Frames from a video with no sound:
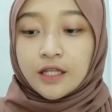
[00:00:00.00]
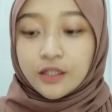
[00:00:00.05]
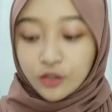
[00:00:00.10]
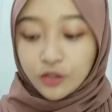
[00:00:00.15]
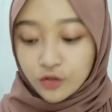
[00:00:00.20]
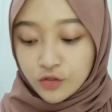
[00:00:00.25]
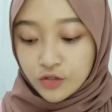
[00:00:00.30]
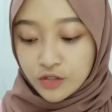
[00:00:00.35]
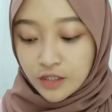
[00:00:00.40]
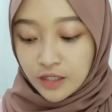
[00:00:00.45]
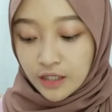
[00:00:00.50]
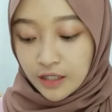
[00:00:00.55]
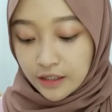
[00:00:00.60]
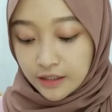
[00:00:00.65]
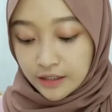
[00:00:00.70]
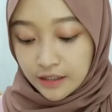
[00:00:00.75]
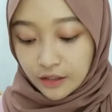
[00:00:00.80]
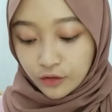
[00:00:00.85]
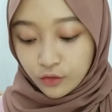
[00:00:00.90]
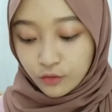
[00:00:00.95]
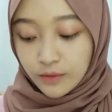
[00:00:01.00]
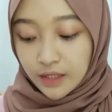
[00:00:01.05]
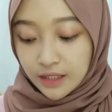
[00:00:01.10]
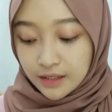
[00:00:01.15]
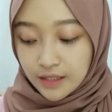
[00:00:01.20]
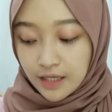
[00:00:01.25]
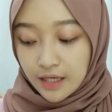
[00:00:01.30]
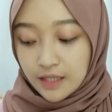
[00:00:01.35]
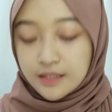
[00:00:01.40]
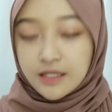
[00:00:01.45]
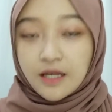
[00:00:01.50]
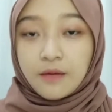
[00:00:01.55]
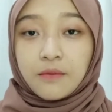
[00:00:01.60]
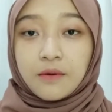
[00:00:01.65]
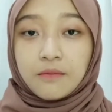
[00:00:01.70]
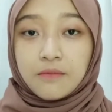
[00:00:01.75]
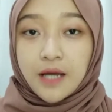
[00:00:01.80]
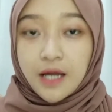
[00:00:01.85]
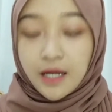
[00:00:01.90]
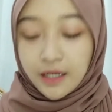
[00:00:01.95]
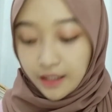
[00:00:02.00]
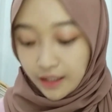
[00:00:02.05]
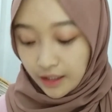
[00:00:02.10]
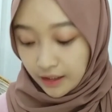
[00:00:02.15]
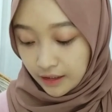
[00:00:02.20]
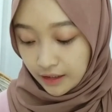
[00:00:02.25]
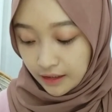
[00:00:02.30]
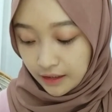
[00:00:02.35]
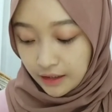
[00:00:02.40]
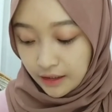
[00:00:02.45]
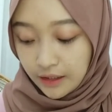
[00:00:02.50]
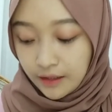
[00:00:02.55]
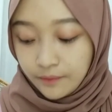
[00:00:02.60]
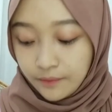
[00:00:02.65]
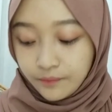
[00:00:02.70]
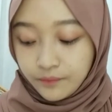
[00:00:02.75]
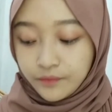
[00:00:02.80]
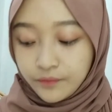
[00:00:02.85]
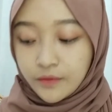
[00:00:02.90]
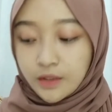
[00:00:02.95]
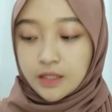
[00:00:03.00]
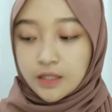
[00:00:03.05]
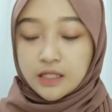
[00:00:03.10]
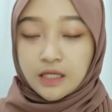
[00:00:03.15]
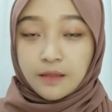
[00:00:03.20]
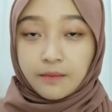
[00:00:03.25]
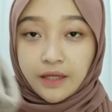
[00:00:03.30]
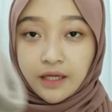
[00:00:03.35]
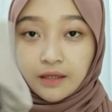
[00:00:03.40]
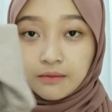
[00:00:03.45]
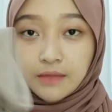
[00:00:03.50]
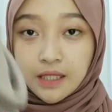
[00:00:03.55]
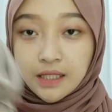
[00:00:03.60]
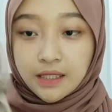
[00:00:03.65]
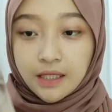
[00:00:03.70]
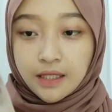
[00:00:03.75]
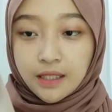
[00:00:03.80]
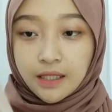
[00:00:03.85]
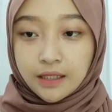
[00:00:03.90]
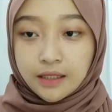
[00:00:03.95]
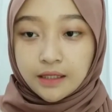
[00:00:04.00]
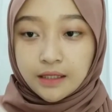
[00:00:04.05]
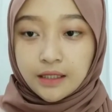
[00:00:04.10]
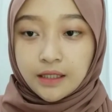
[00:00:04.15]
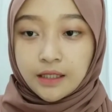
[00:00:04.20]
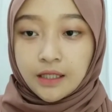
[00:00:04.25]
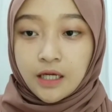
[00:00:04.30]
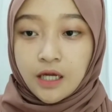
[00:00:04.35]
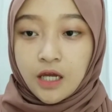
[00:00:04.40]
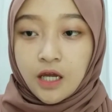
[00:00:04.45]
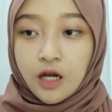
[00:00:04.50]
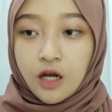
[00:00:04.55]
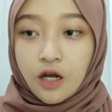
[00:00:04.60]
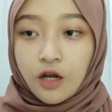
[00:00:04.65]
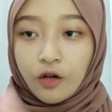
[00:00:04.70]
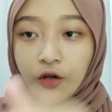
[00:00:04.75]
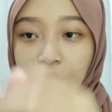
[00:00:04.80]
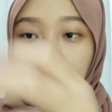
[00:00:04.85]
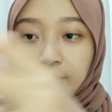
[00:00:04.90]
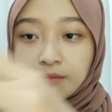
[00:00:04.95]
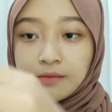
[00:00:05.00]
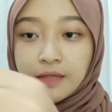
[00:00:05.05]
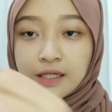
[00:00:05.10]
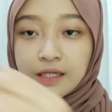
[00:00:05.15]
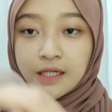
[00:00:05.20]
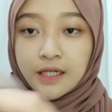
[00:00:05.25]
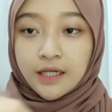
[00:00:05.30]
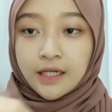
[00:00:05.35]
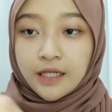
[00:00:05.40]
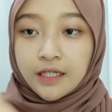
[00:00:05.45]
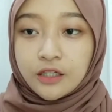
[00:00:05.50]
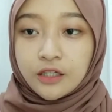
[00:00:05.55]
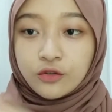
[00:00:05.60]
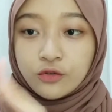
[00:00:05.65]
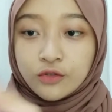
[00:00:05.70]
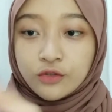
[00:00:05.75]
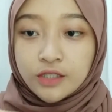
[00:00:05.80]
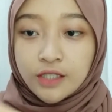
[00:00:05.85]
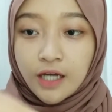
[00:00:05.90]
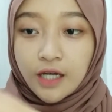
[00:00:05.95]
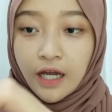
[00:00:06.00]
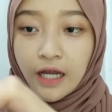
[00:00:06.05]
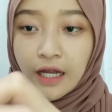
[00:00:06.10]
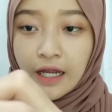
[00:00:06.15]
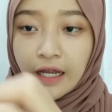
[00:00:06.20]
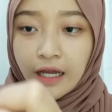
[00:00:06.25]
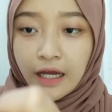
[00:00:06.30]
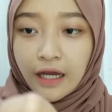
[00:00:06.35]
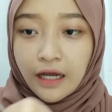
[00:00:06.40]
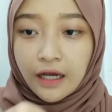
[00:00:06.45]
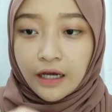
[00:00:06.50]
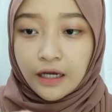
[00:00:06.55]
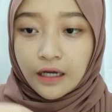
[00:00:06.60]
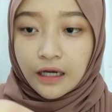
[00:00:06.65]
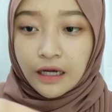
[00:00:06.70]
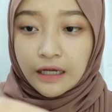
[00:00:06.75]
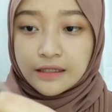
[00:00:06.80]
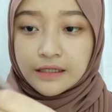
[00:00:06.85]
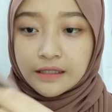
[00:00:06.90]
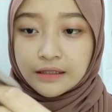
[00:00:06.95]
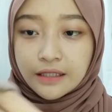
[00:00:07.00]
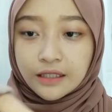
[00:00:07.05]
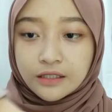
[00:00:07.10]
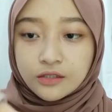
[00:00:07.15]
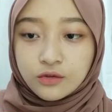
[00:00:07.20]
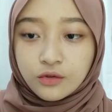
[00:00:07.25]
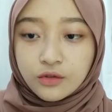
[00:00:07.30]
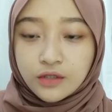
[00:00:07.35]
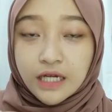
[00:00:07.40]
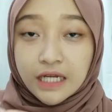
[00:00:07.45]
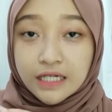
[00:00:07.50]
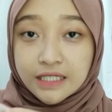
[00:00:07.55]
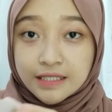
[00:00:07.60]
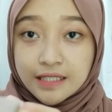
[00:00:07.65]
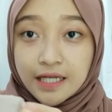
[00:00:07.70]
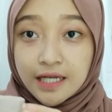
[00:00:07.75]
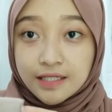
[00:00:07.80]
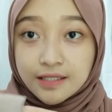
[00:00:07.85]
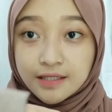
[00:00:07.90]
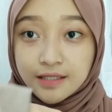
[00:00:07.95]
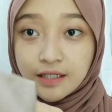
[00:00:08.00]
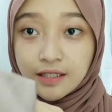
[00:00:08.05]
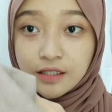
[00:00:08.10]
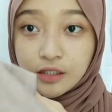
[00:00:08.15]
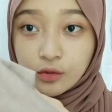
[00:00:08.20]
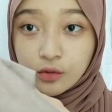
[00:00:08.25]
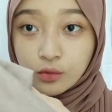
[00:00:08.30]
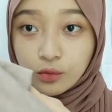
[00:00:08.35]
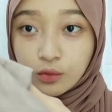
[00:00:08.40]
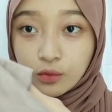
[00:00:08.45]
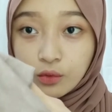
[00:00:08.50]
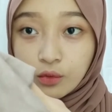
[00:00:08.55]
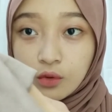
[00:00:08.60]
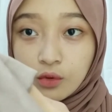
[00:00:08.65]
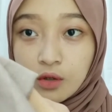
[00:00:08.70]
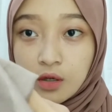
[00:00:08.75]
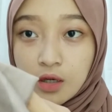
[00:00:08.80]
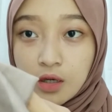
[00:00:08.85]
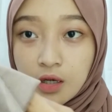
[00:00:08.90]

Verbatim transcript: terus dia tuh beda sama bahan yang ini sama yang bandana ini kalau yang bandana ini tuh dia kayak ada tekstur garis-garisnya gitu